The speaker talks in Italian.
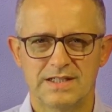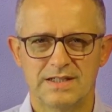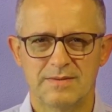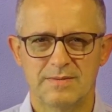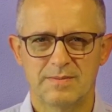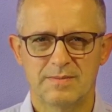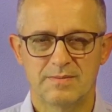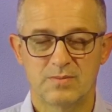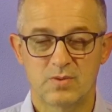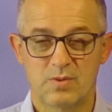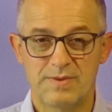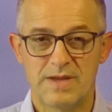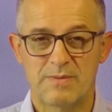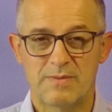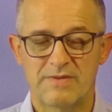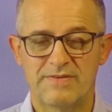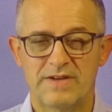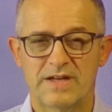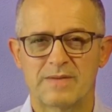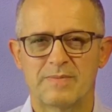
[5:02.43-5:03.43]
Dobbiamo
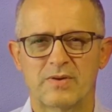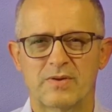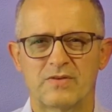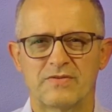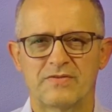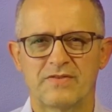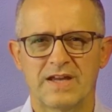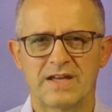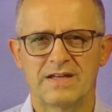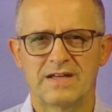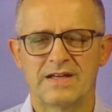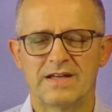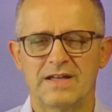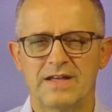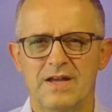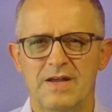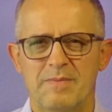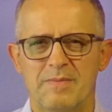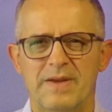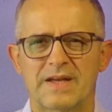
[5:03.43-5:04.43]
avere però
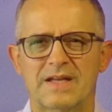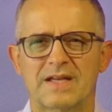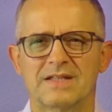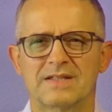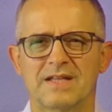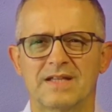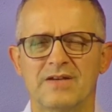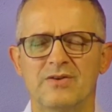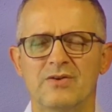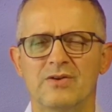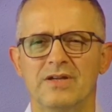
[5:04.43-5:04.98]
fede, perché se noi